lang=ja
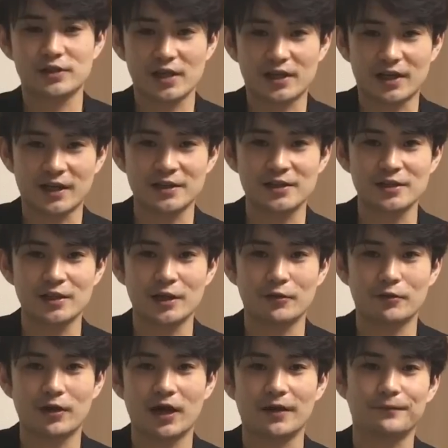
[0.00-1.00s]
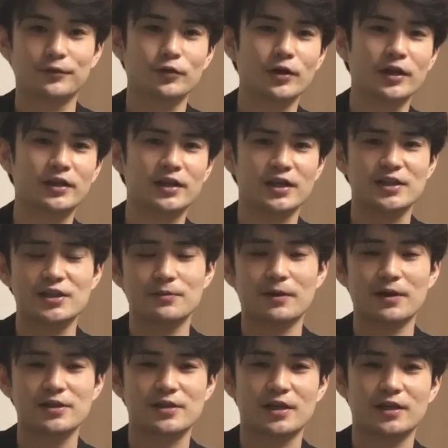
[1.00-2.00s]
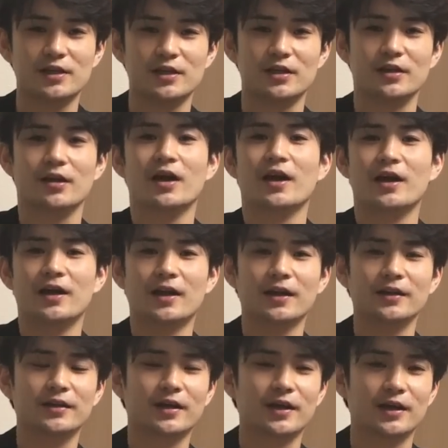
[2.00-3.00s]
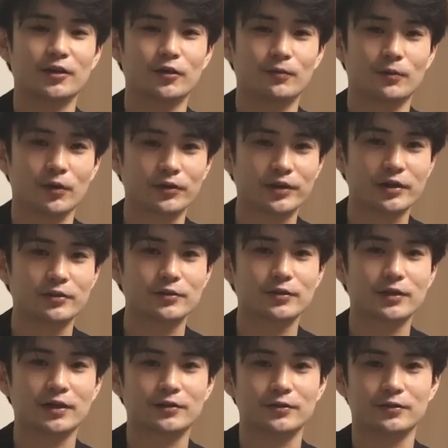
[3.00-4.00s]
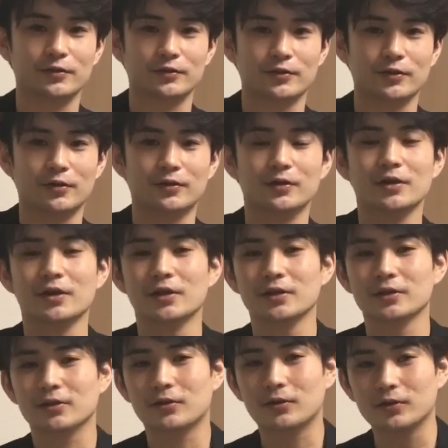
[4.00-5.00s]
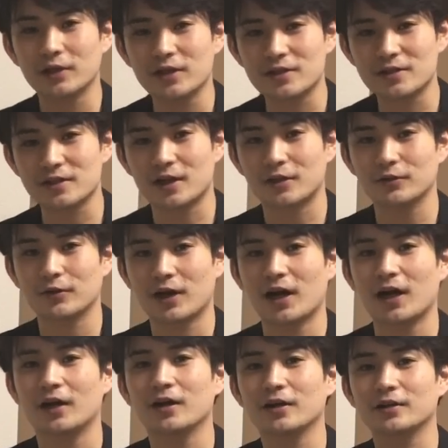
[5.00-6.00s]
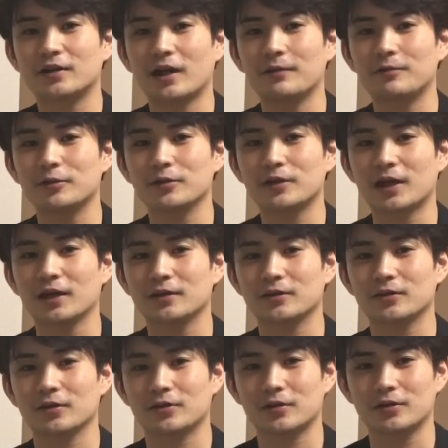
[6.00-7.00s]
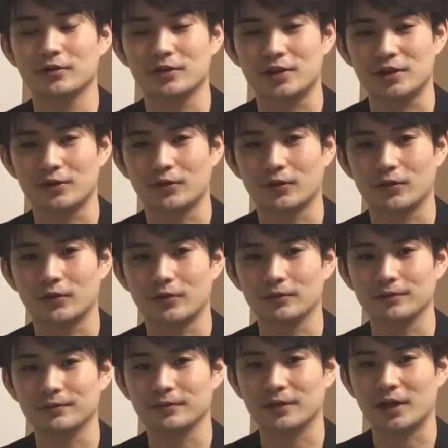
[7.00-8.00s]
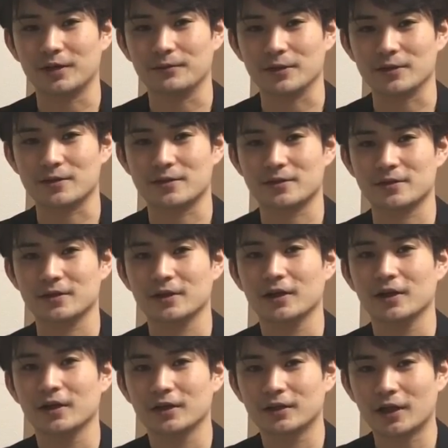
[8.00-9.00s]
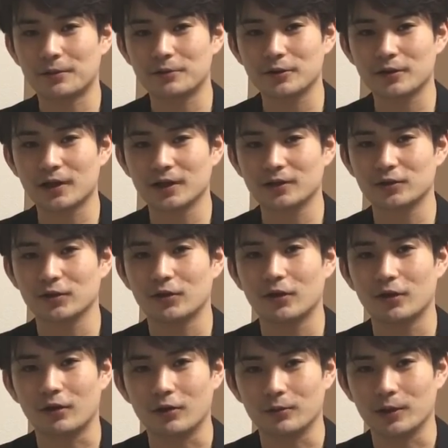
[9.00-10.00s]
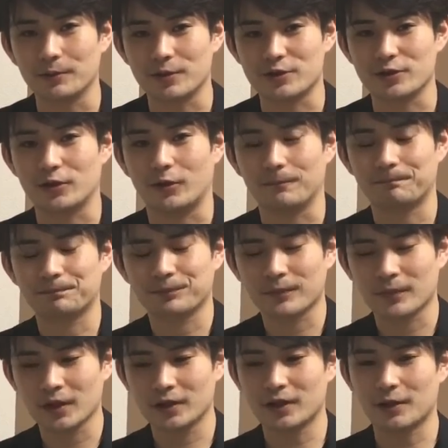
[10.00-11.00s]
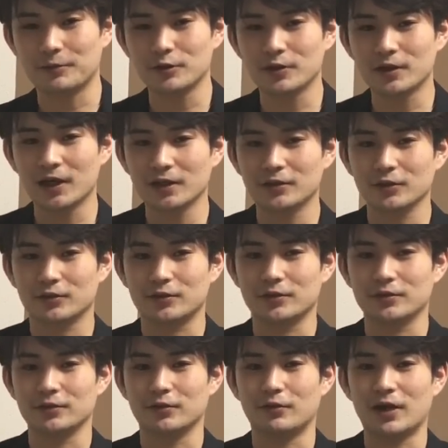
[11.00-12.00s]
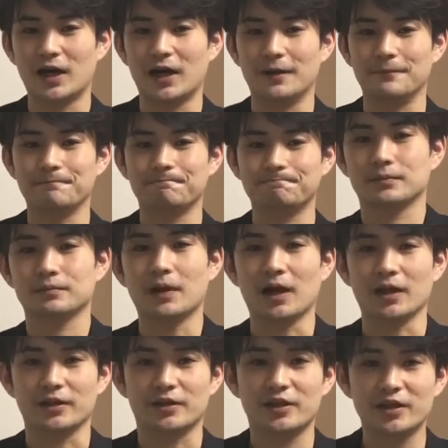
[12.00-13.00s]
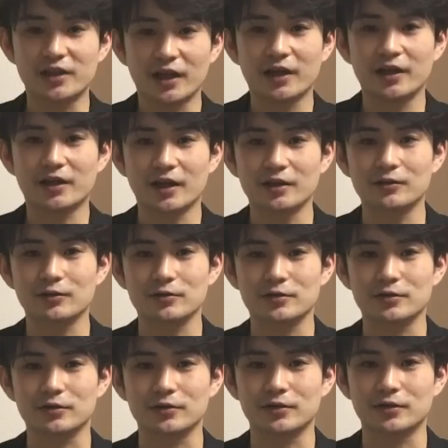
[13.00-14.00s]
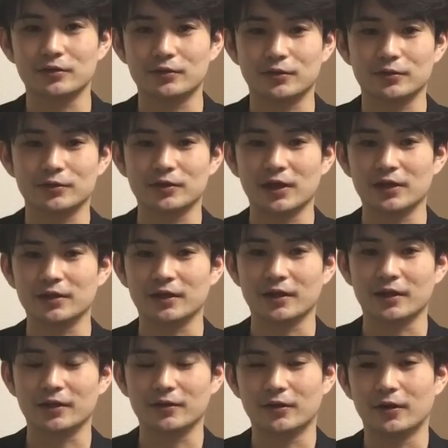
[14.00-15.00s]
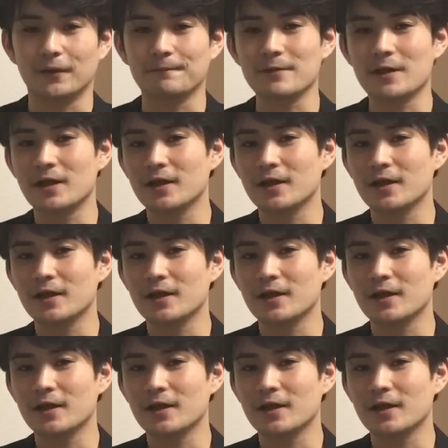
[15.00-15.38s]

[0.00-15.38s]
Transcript: そして肝心なのはどうやって一番下に選んだカードを持ってくるかということここで使うのがダブルカットという技法になりますダブルカットを覚えましょうダブルカットというのはまあ2回カットするっていうことなんだけど